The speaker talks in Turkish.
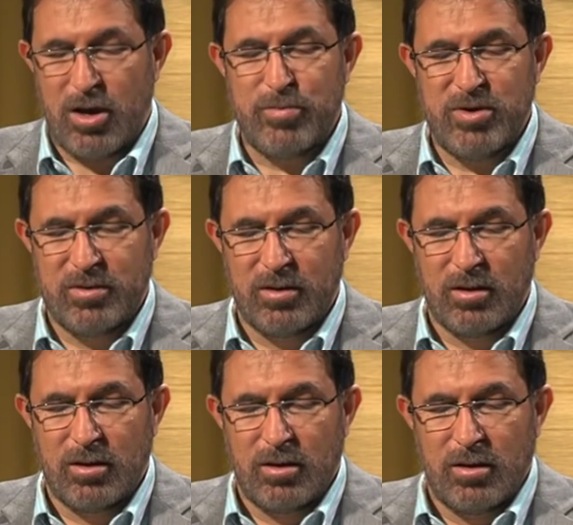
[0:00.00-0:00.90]
Amin.
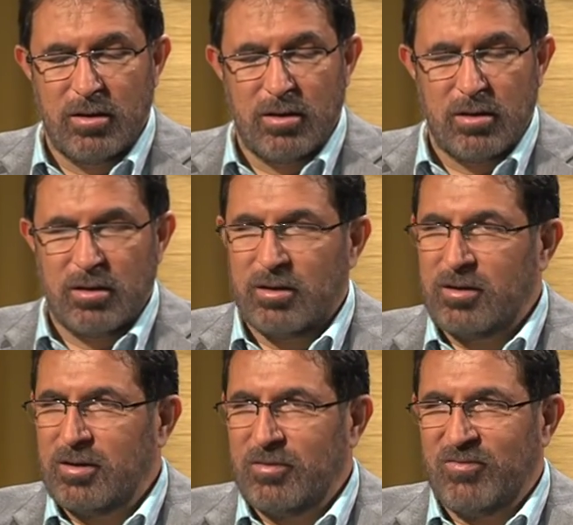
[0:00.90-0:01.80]

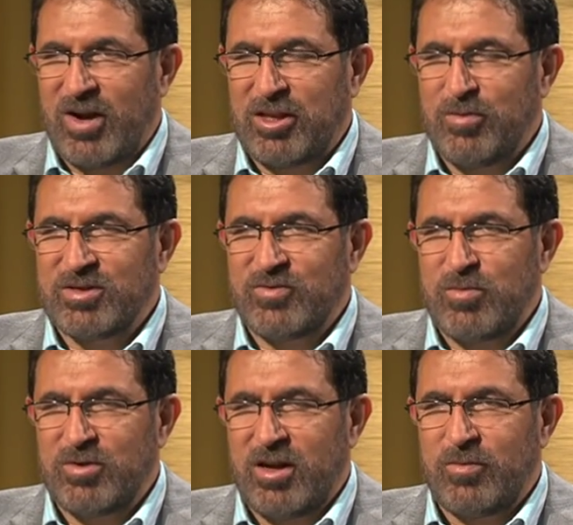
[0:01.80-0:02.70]
Vaktimiz
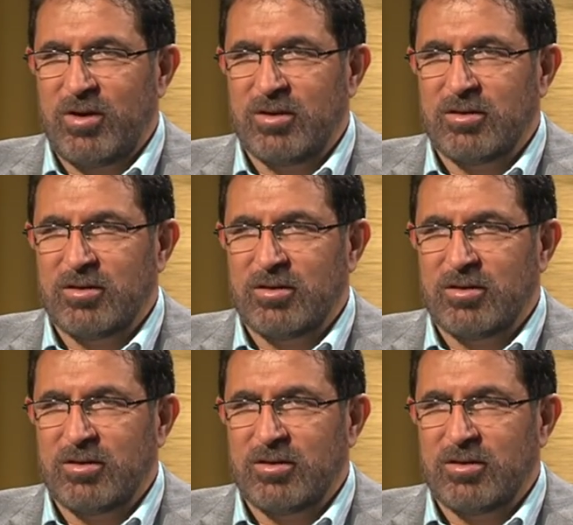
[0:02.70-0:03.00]
var mı Darbi?